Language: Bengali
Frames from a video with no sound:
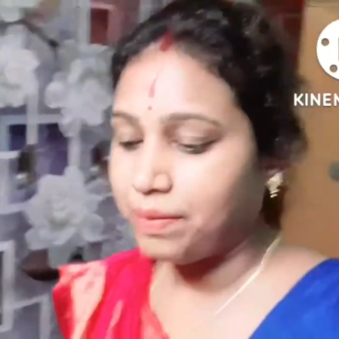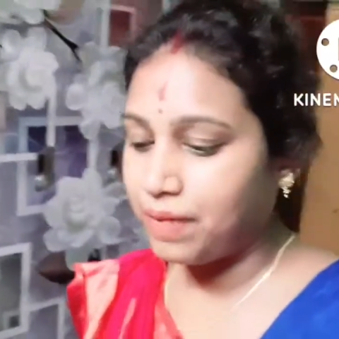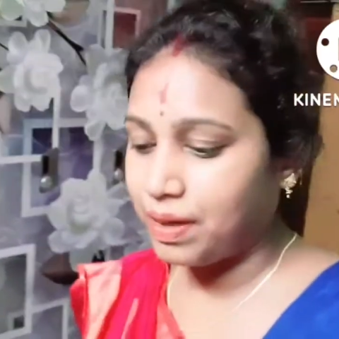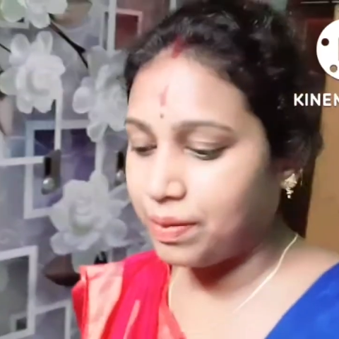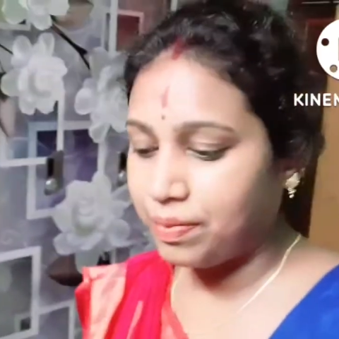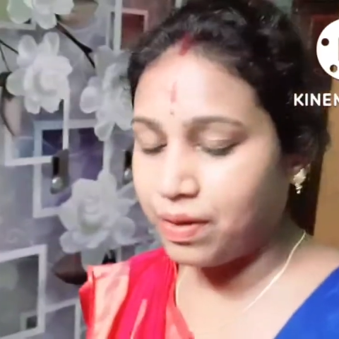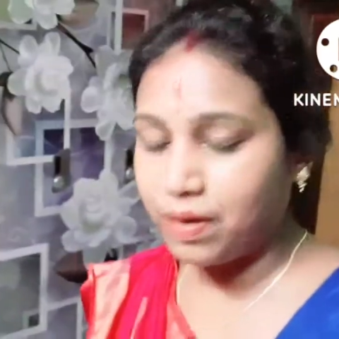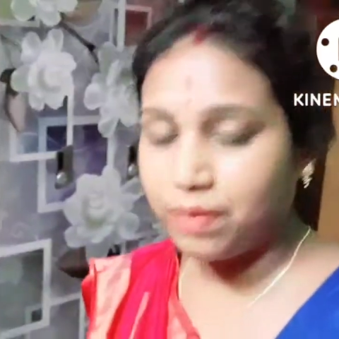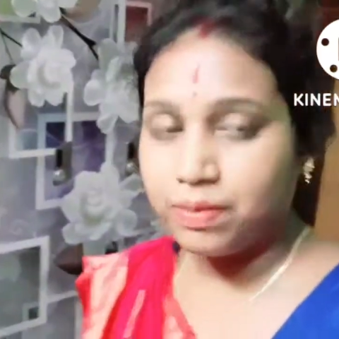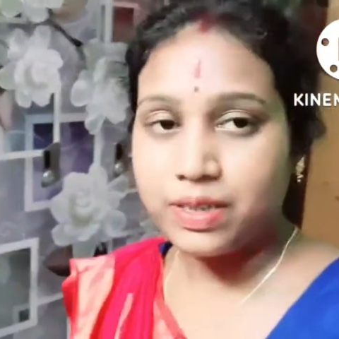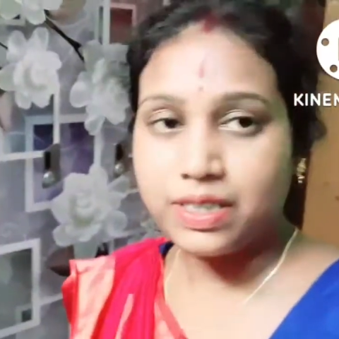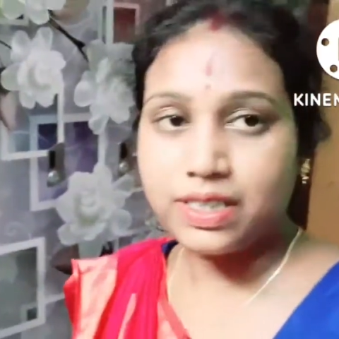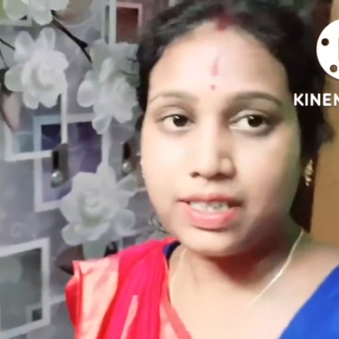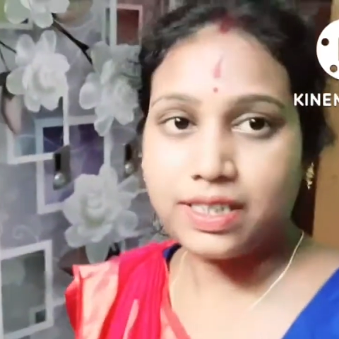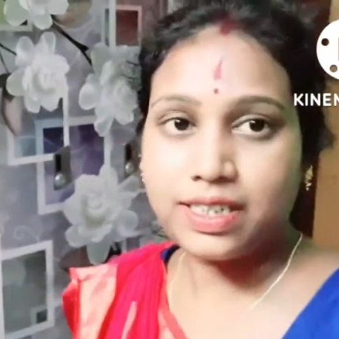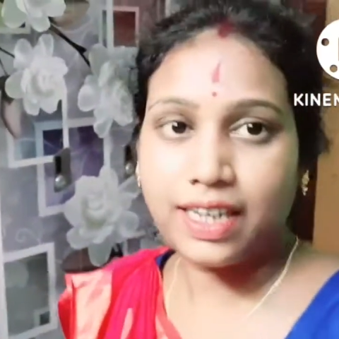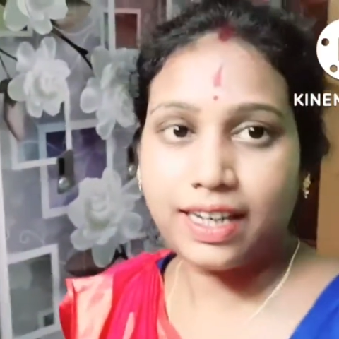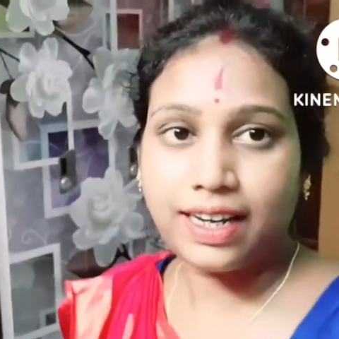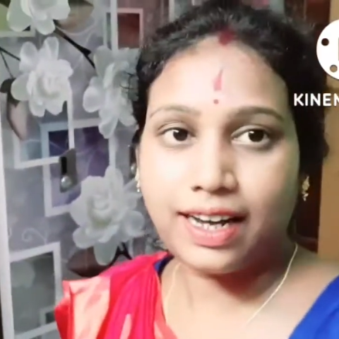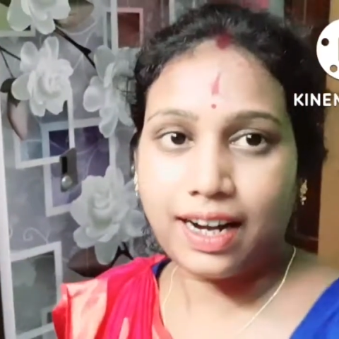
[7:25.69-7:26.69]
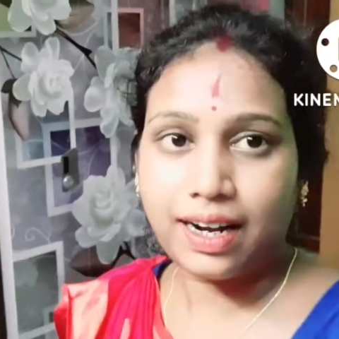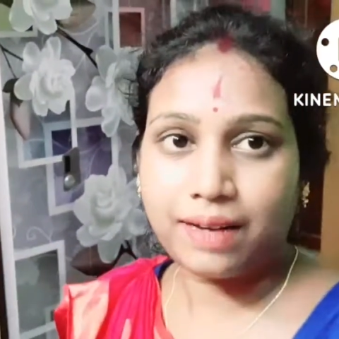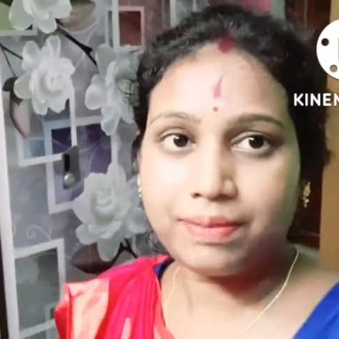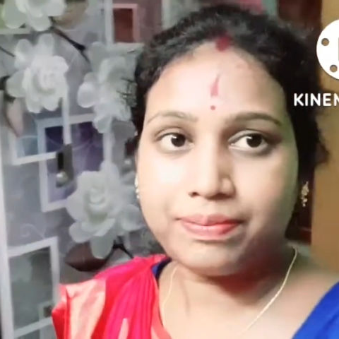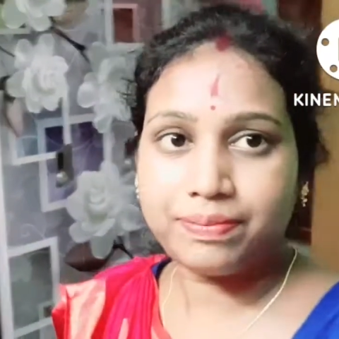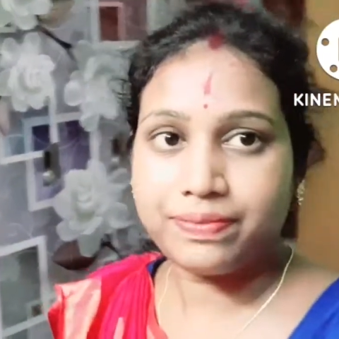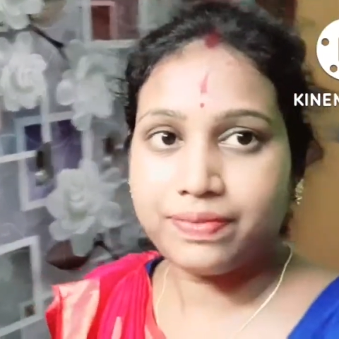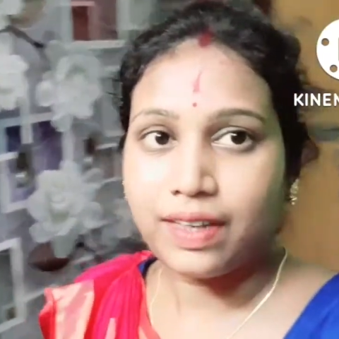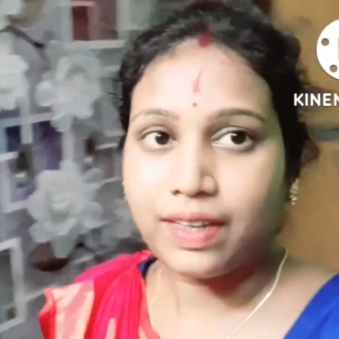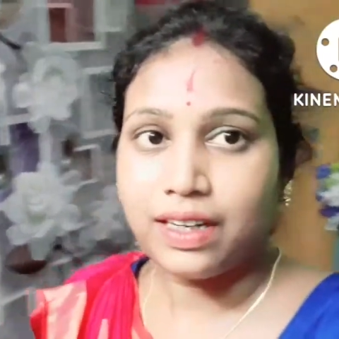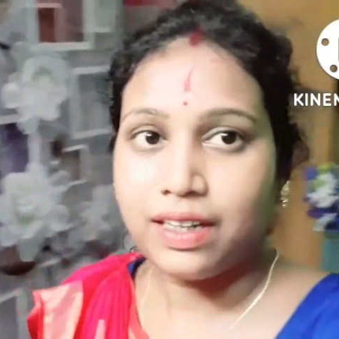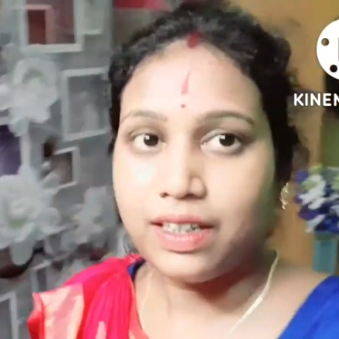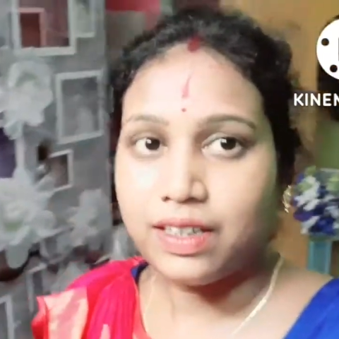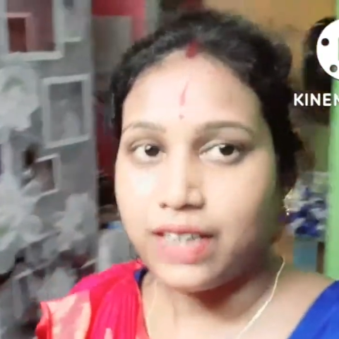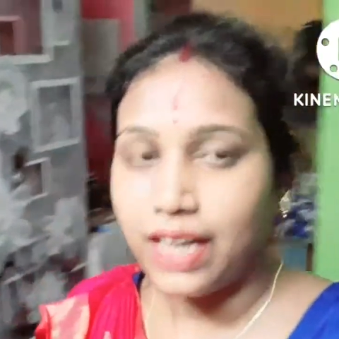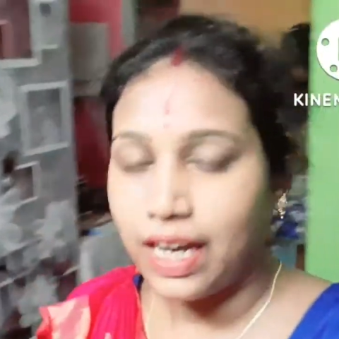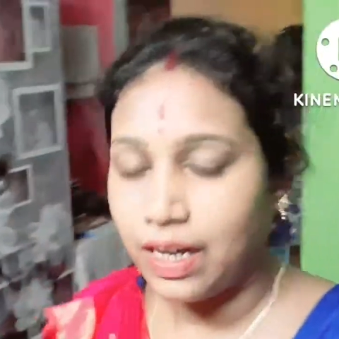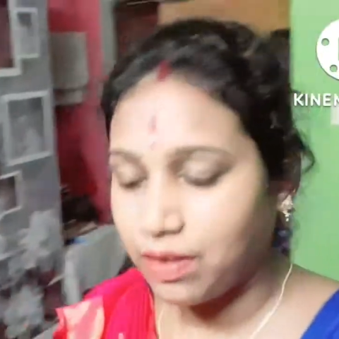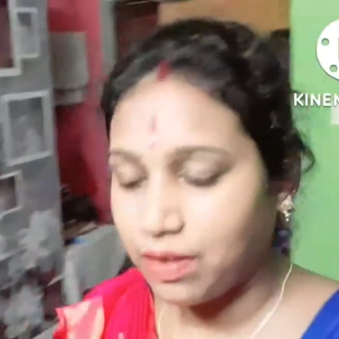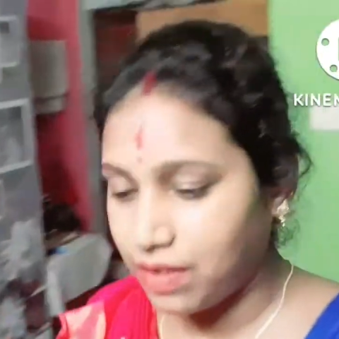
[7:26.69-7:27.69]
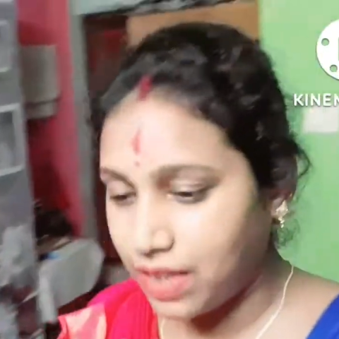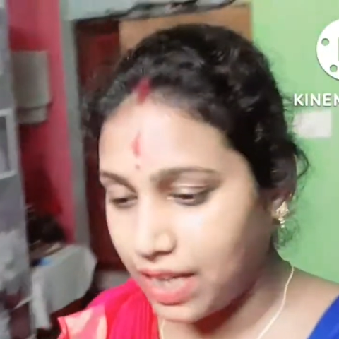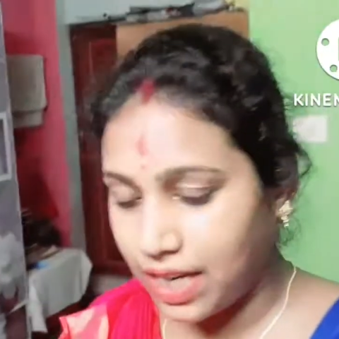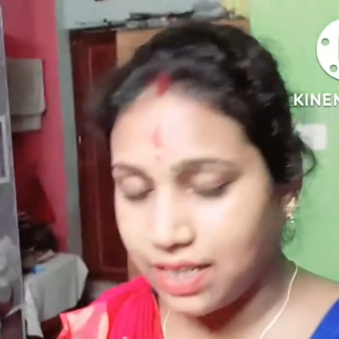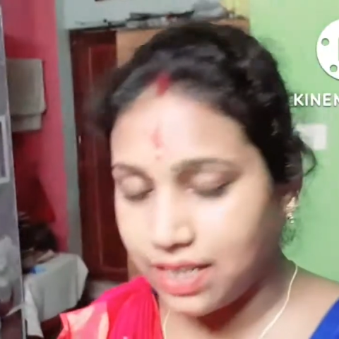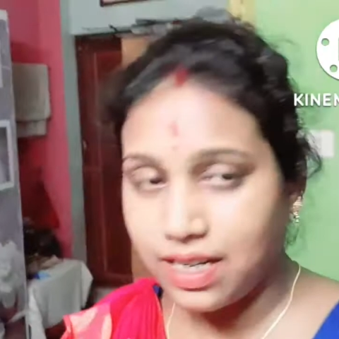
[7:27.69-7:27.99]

বাপরে অবস্থা সেই খারাপ তো এক্ষুনি